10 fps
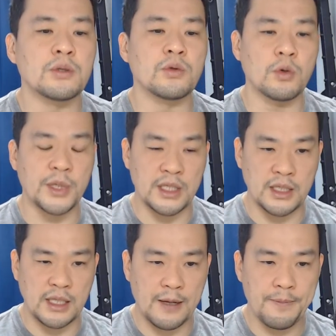述べて
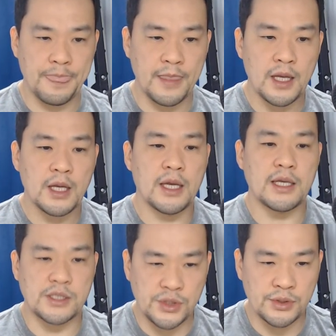いた。
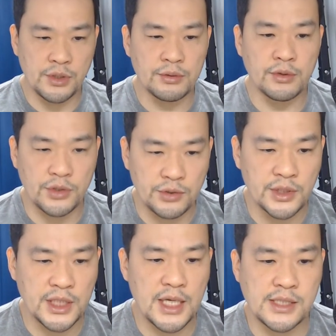えー、図4の9
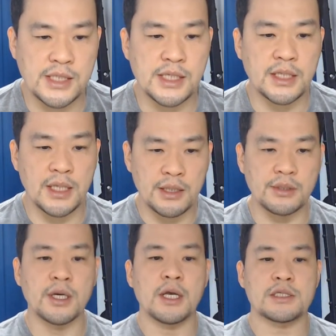に掲載されてい
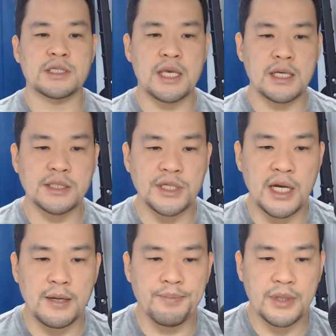る政治
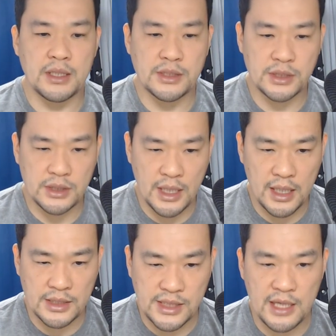や
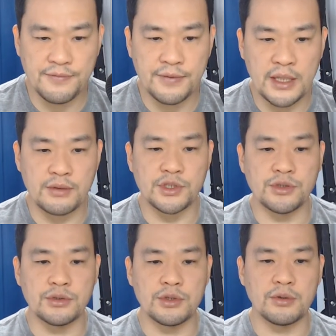えー、政府への
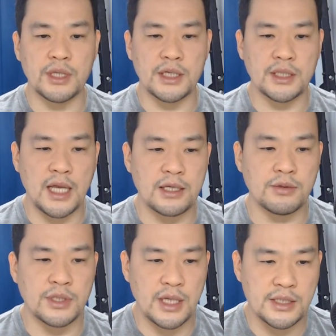宗教的態
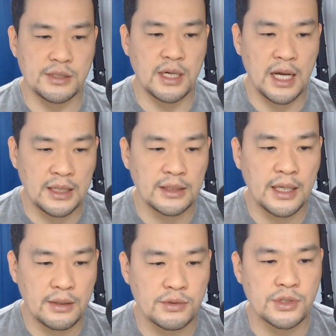度に対する反
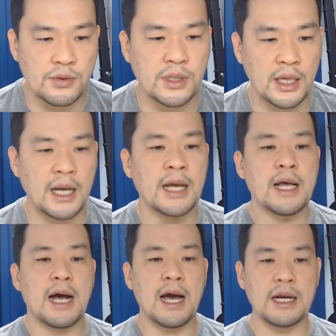対の増加が
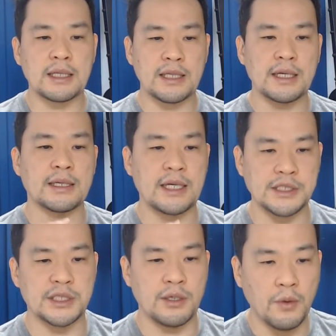新たなな
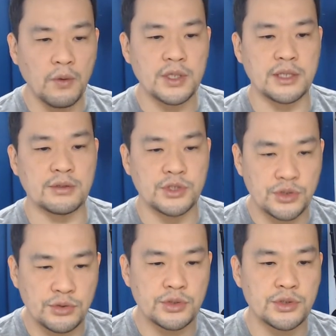しに大きく
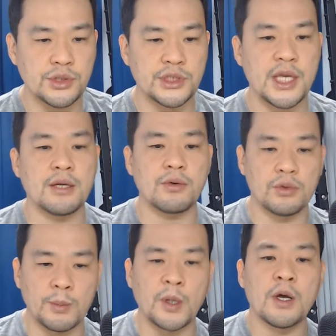集中しているこ
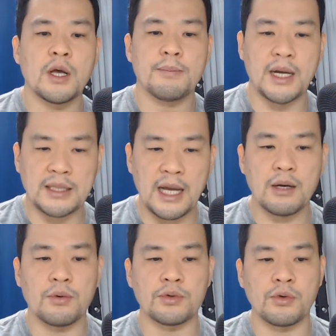ともまた
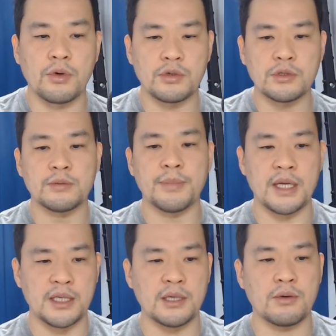驚くべ
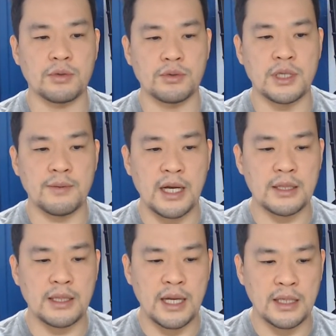きことでは
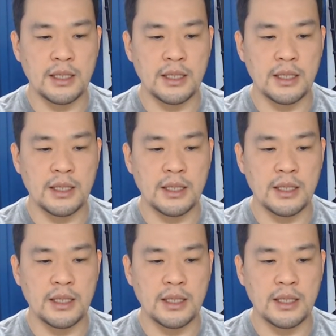ない